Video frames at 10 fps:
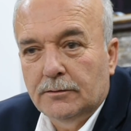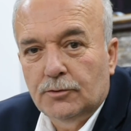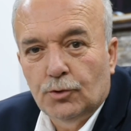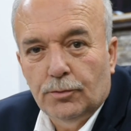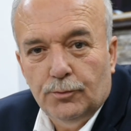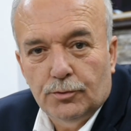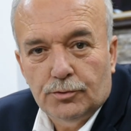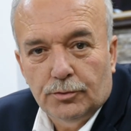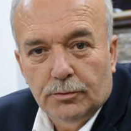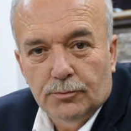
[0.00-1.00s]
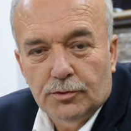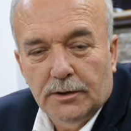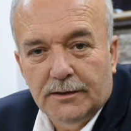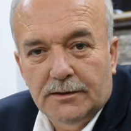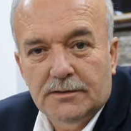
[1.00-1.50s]
çok büyük sorunumuz
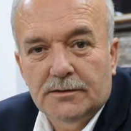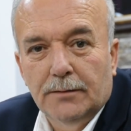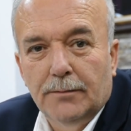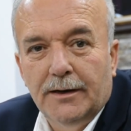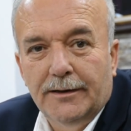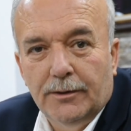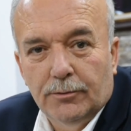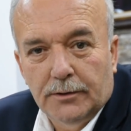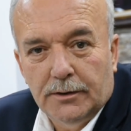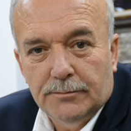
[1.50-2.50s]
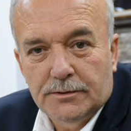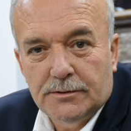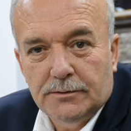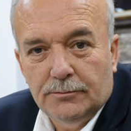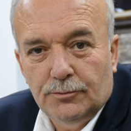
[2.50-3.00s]
olan kırsal mahalle
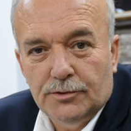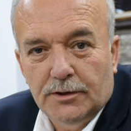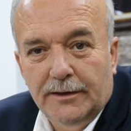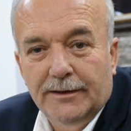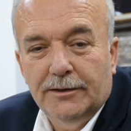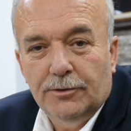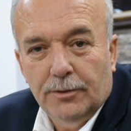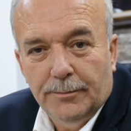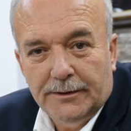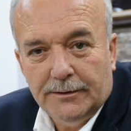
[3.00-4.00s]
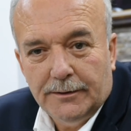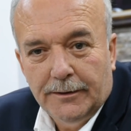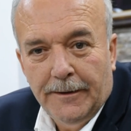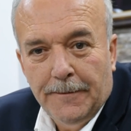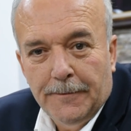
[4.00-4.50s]
yollarımız. 157 kilometre
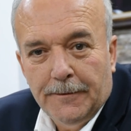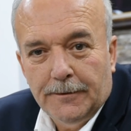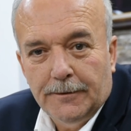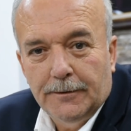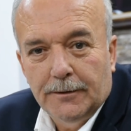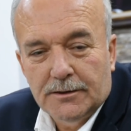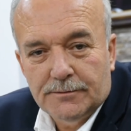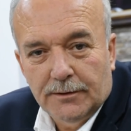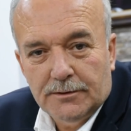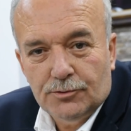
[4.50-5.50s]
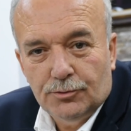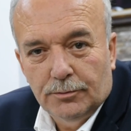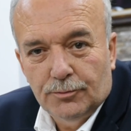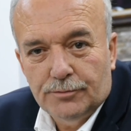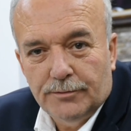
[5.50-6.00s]
e, asfaltsız
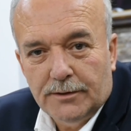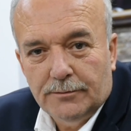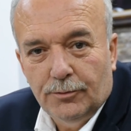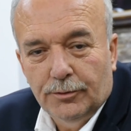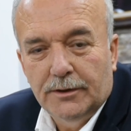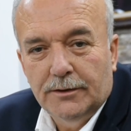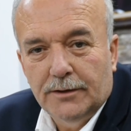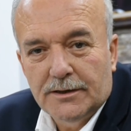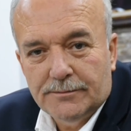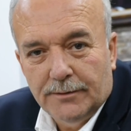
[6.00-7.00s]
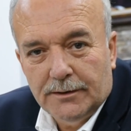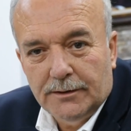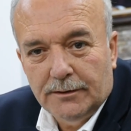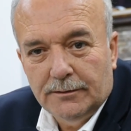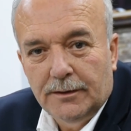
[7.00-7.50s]
yolumuz var. Onların
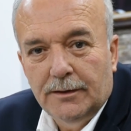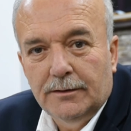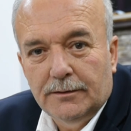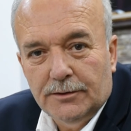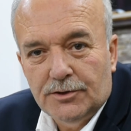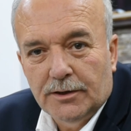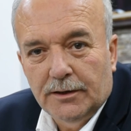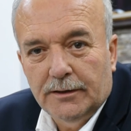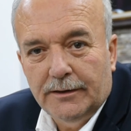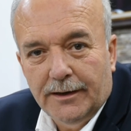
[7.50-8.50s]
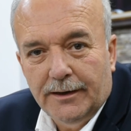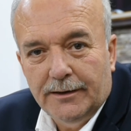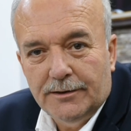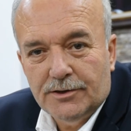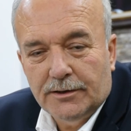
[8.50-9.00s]
asfaltına inşallah ihale
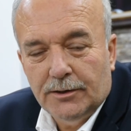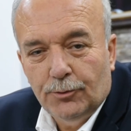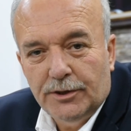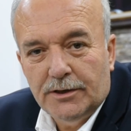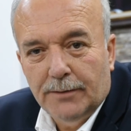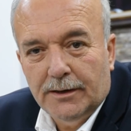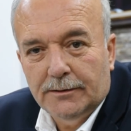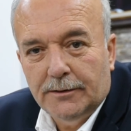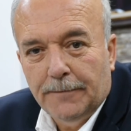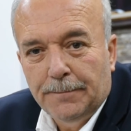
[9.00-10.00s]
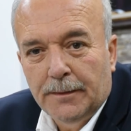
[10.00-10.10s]
edecekler 12 Mart'ta.